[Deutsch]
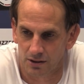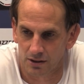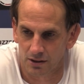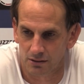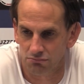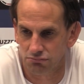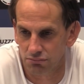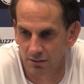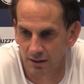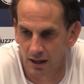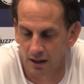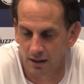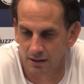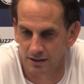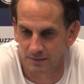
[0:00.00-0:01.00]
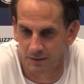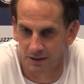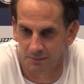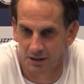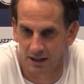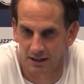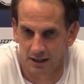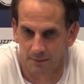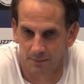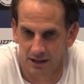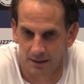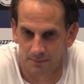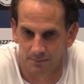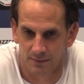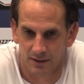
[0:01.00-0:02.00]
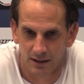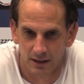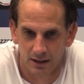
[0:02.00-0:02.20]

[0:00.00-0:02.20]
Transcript: äh, klar, lässt man den Gegner am Leben.